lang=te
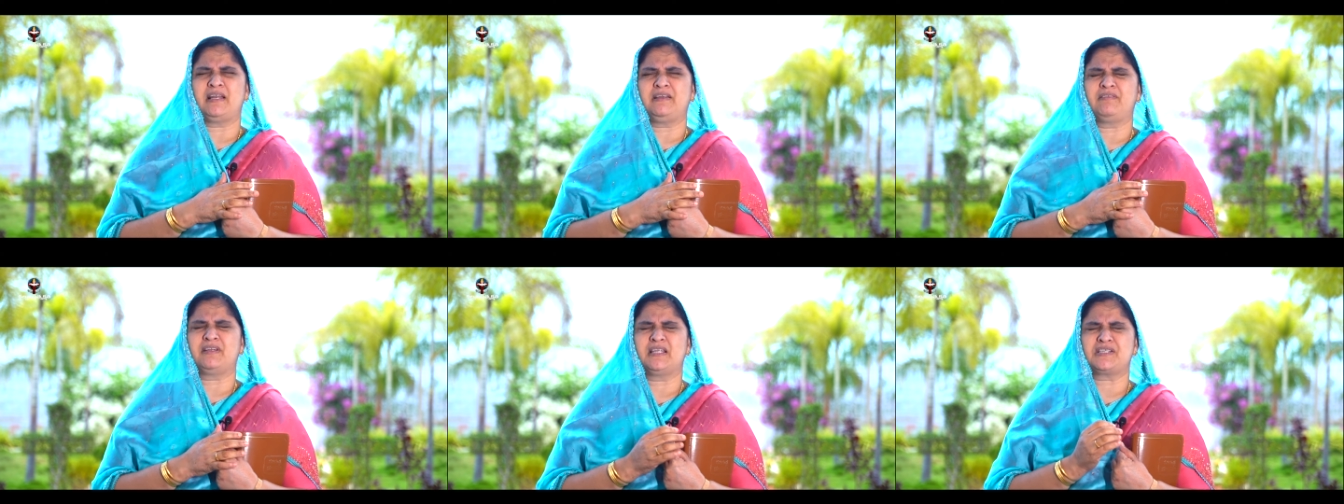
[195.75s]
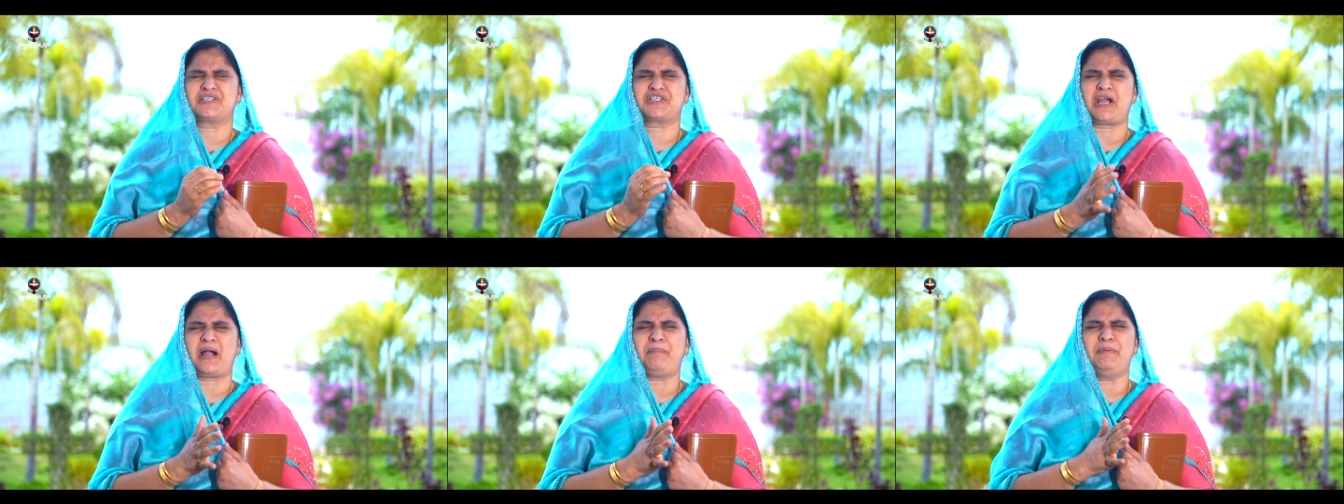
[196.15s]
వారికి విడుదల
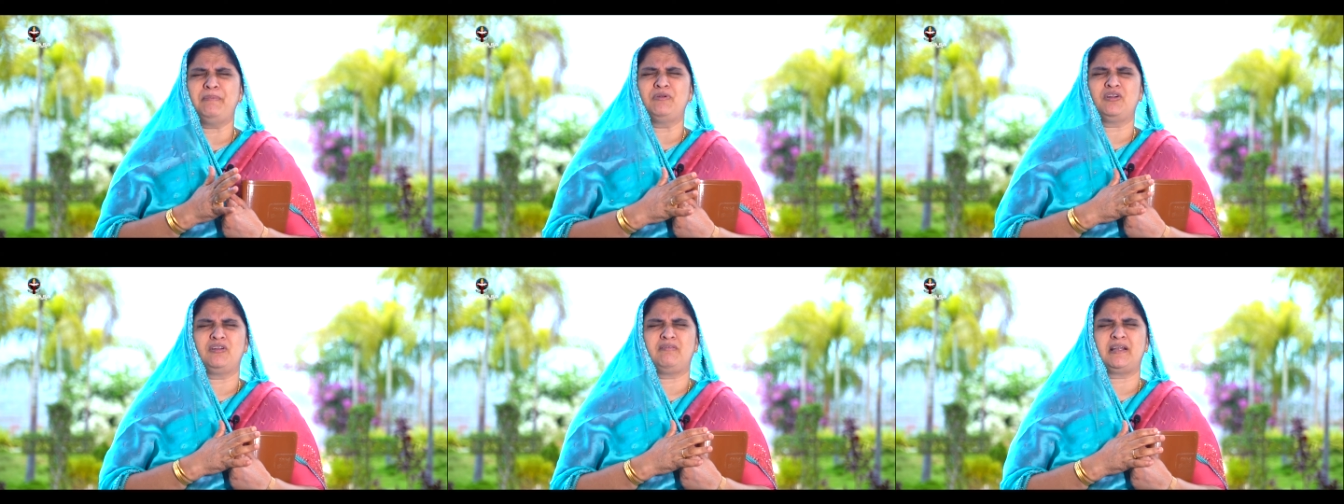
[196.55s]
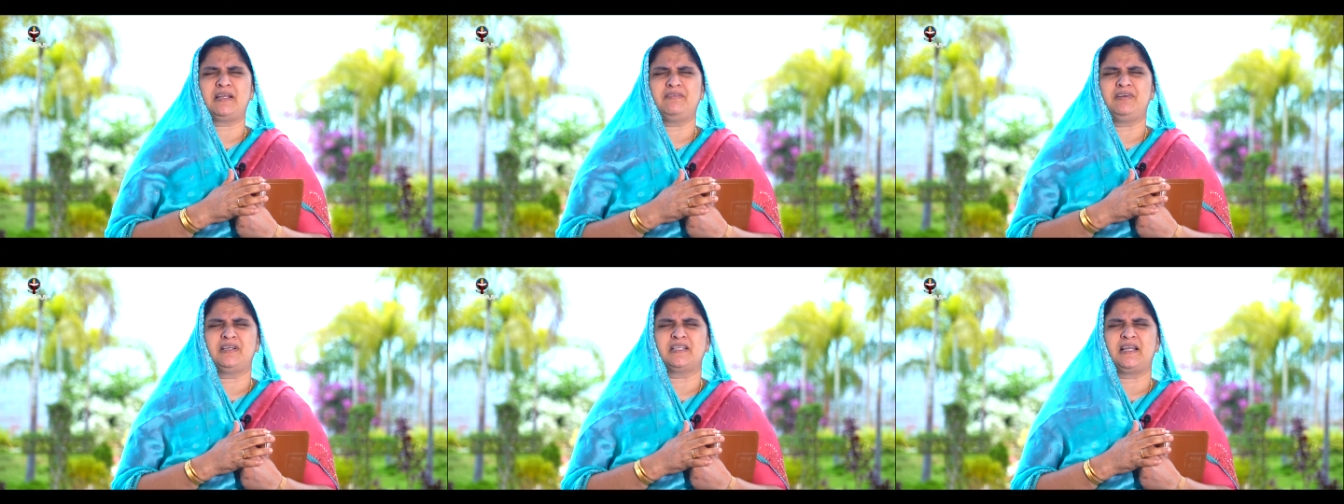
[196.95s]
శాపంలో ఉన్న
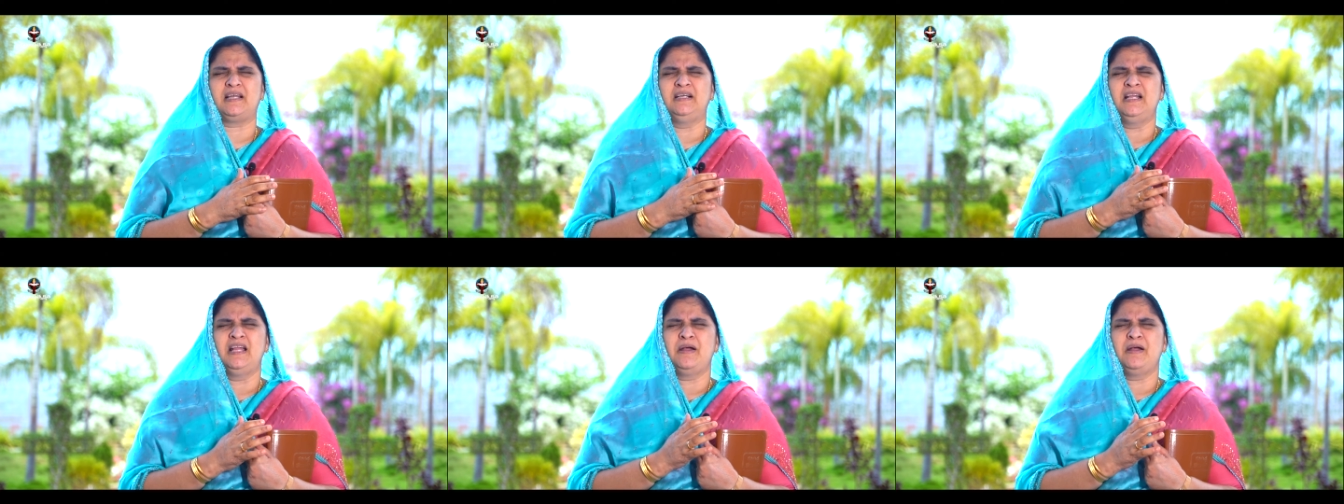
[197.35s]
వారికి విడుదల